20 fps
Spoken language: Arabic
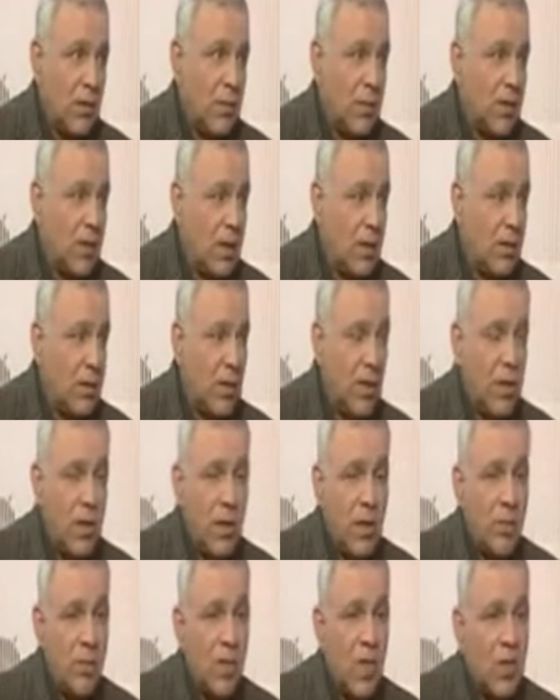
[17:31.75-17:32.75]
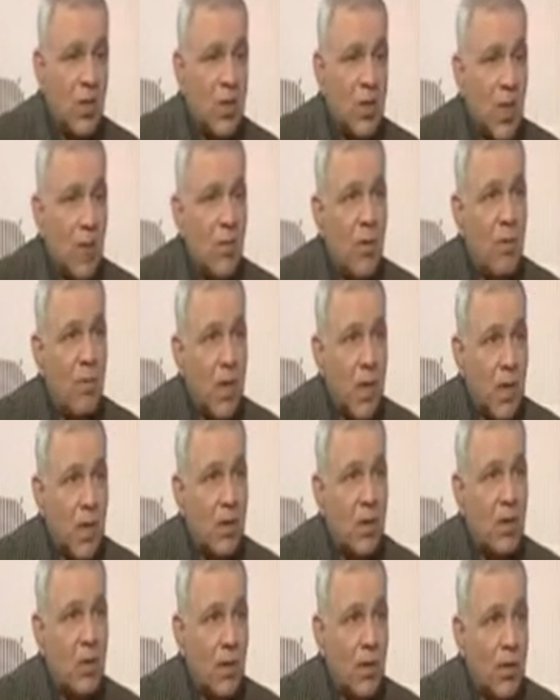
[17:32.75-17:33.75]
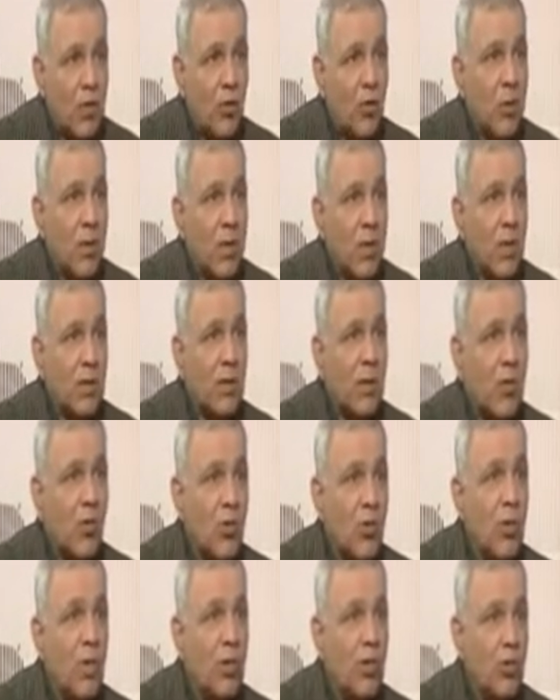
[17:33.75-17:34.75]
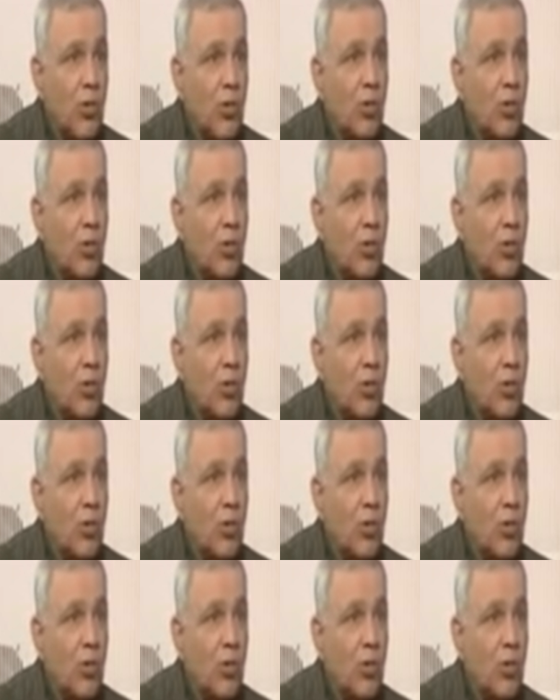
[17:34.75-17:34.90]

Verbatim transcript: أصعب المعارك التي يمكن أن تخوضها الجيوش النظامية